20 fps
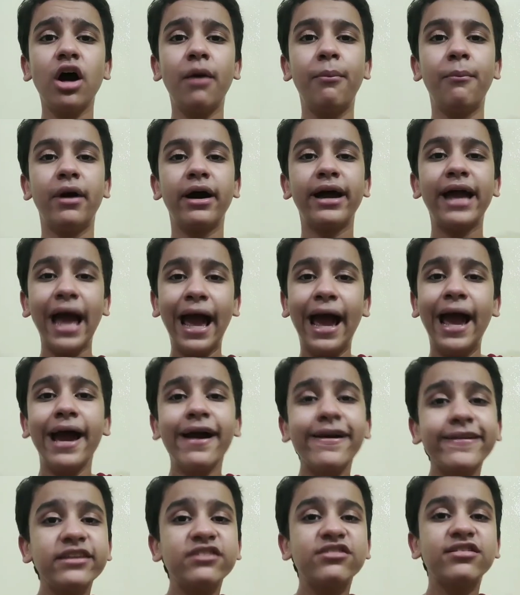ضخمه
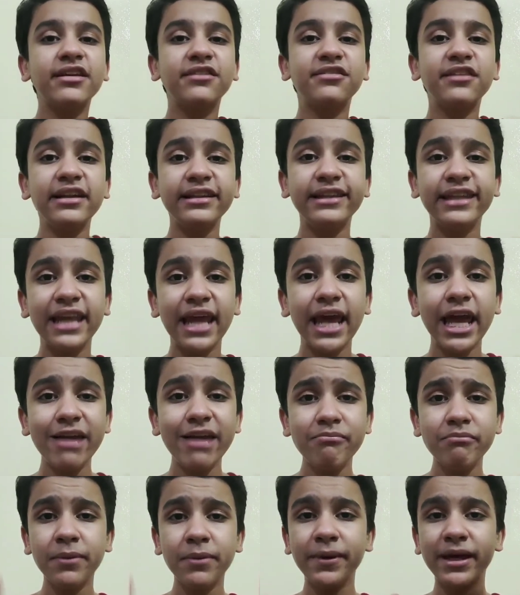كعاده سلسله
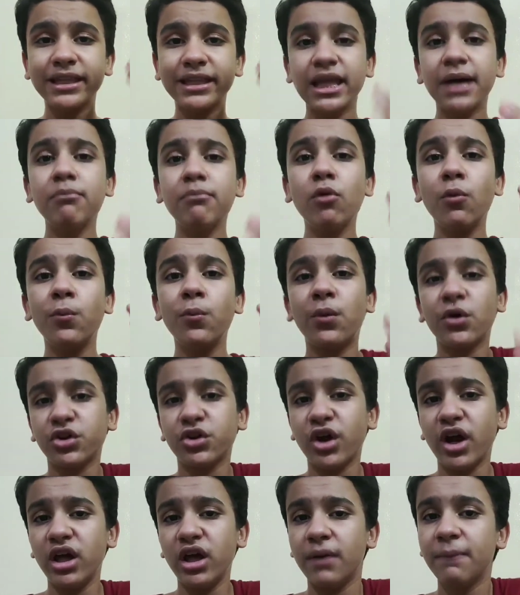الام بيهتموا
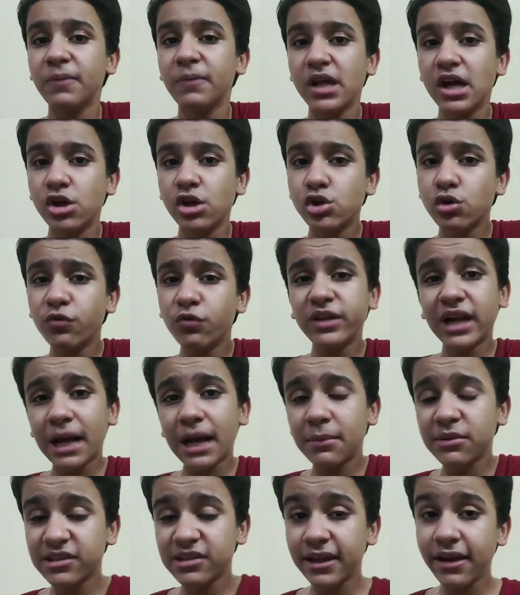بالبطاريه شفنا ال
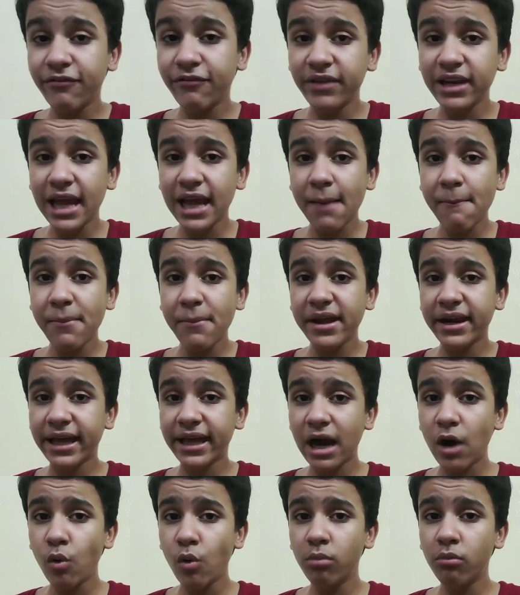5000 ملي امبير
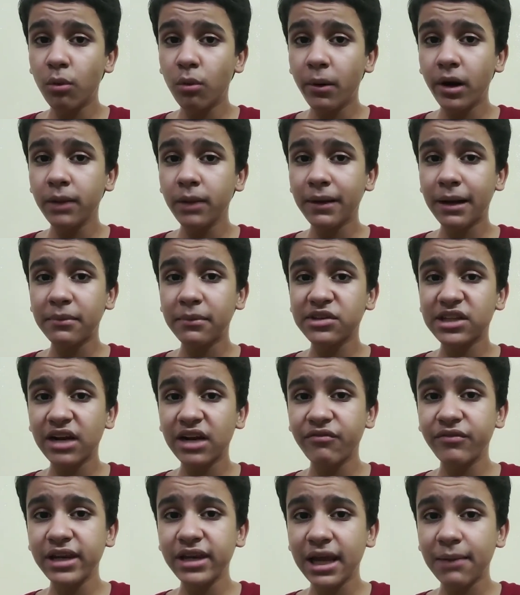كاول موبايل
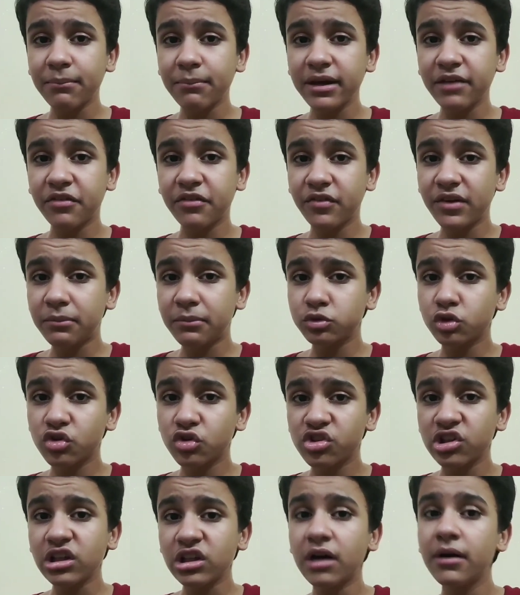5000 ملي امبير في فئه
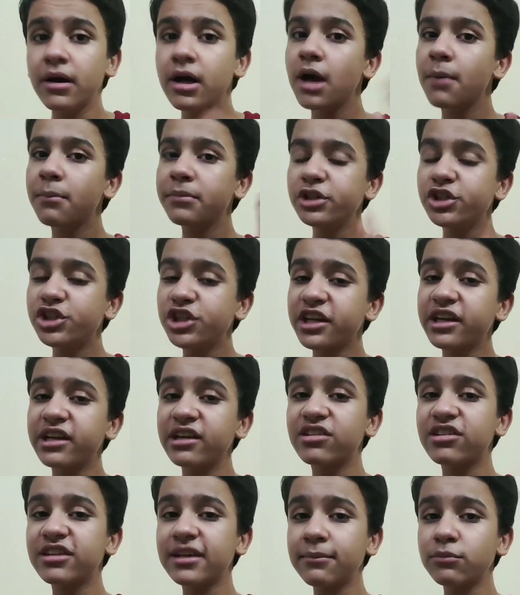متوسطه من
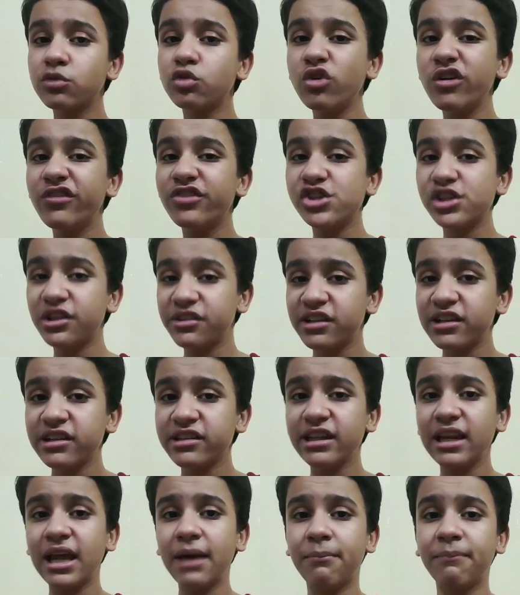شركه سامسونج في
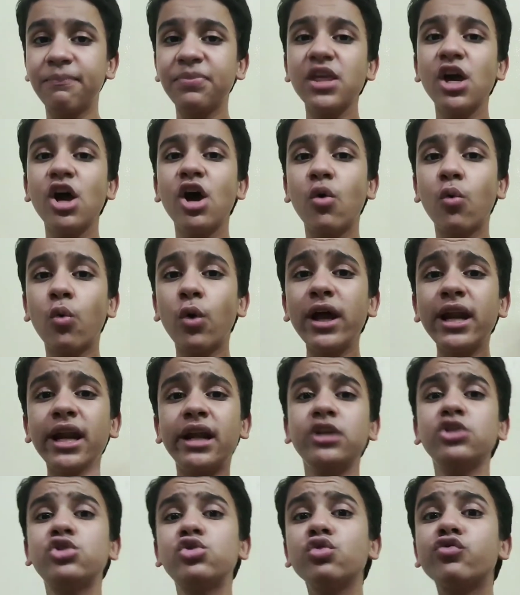سلسله الام
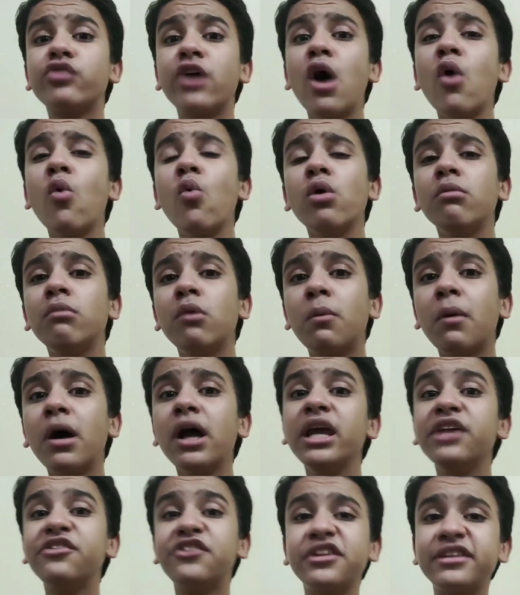وهنا هنشوف اول
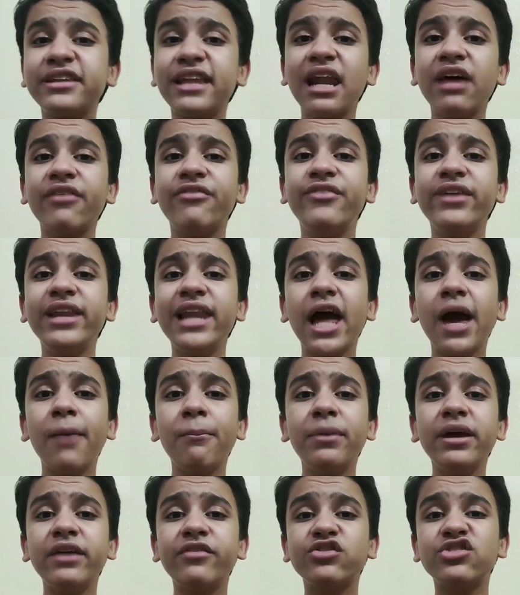موبايل 6000 ملي
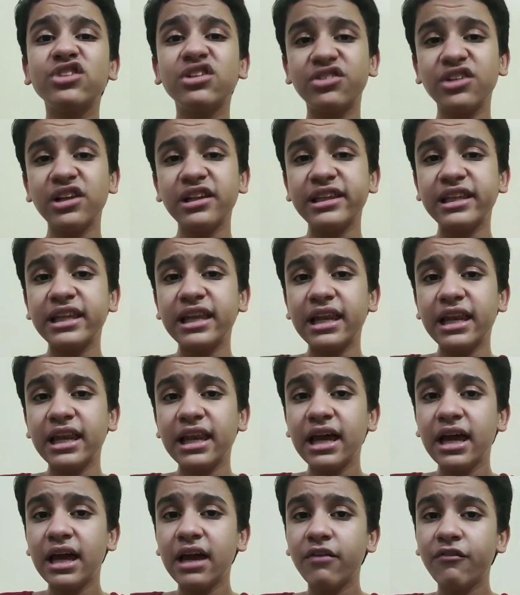امبير في سلسله
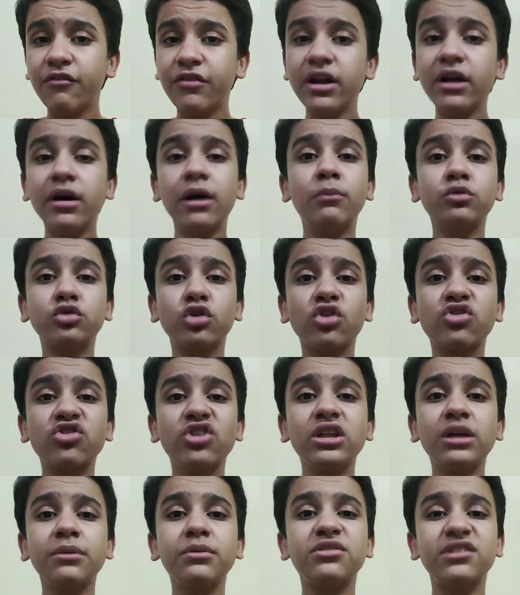الفئه
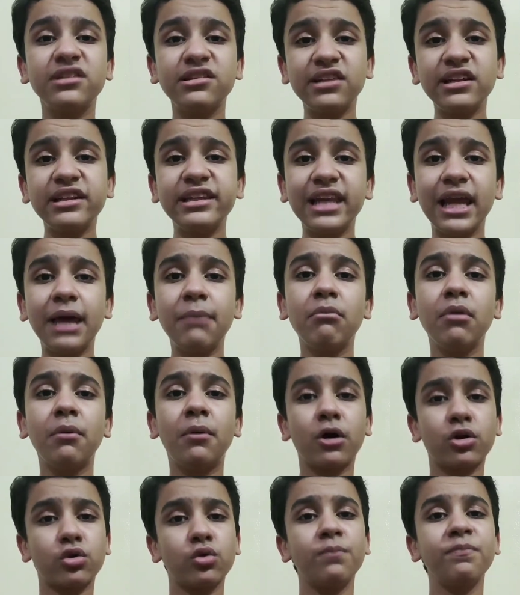متوسطه من سلسله الام
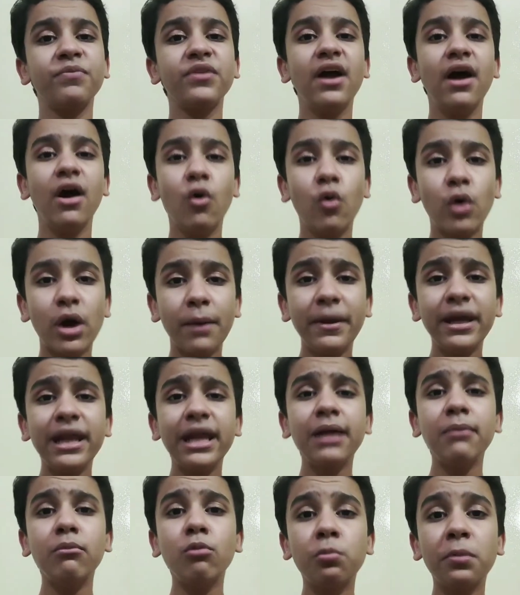برضه وكمان
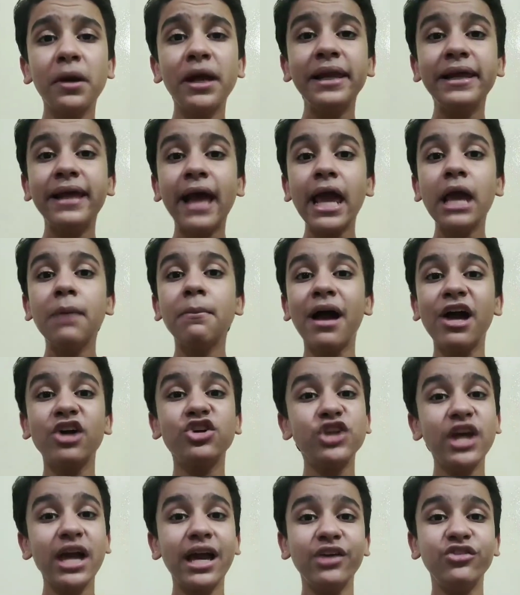هنا الموبايل جاي مع
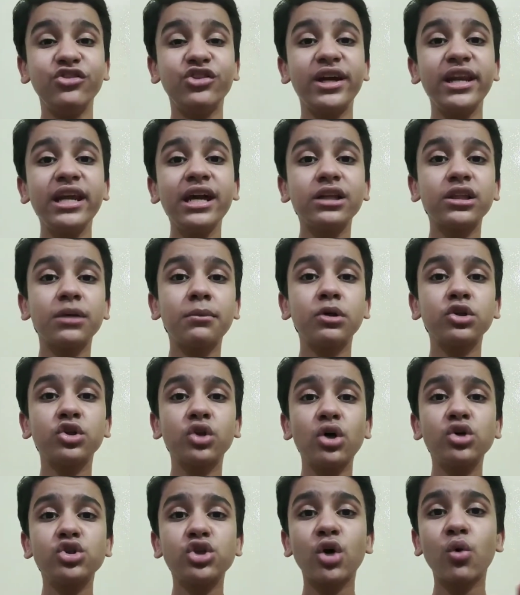شاحن سريع
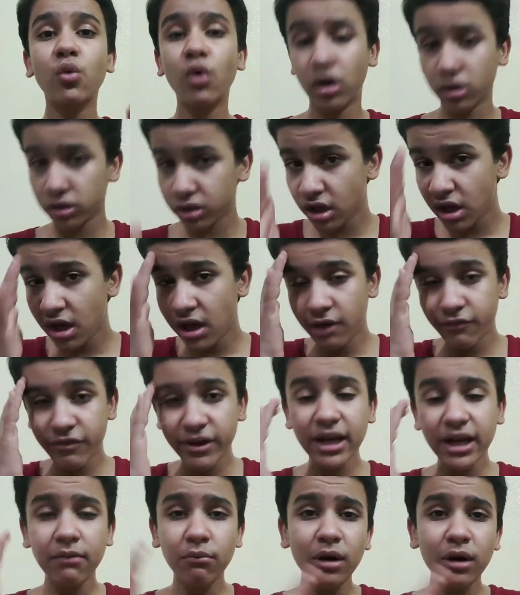18 واط
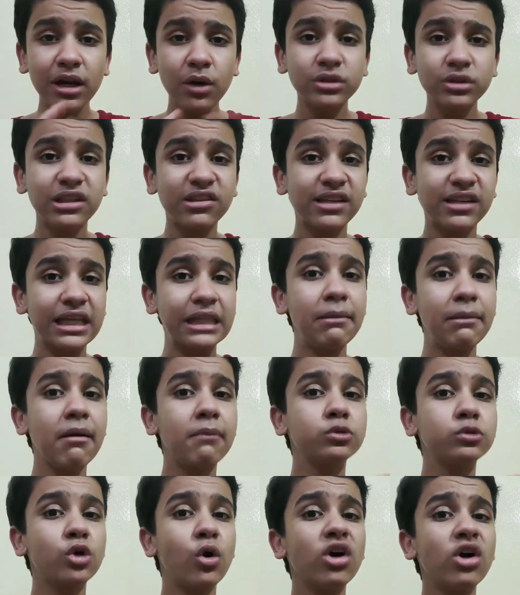فهنا الموبايل لو انت
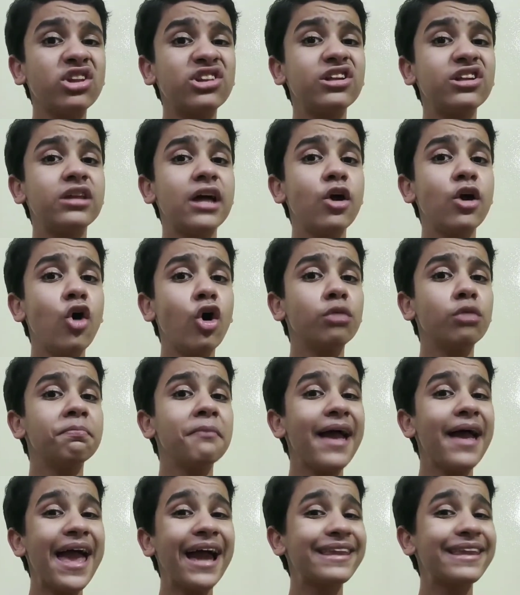استخدامك متوسط هيقعد
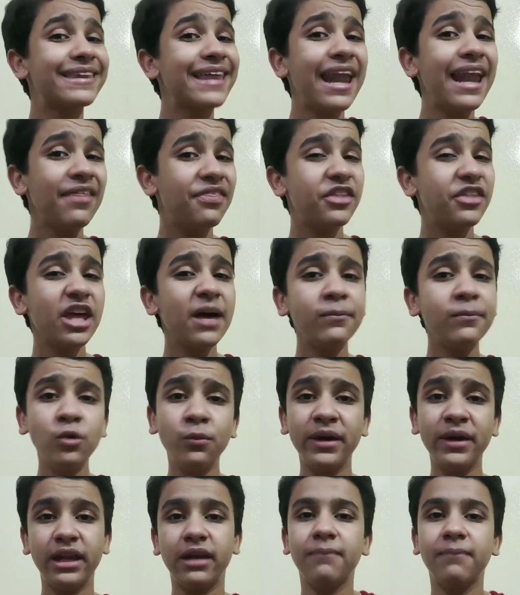معاك 3 ايام
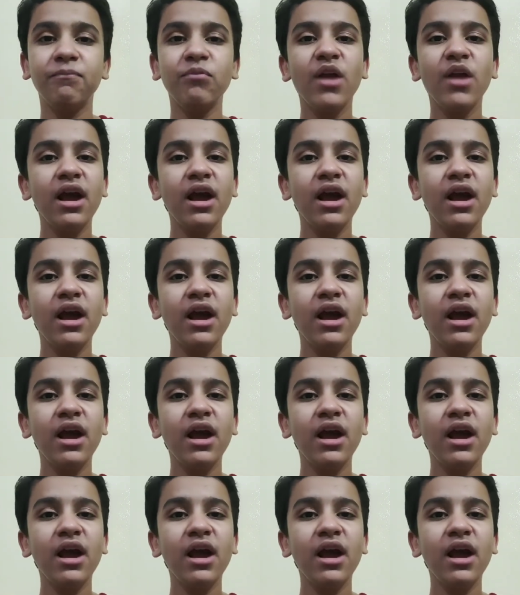يومين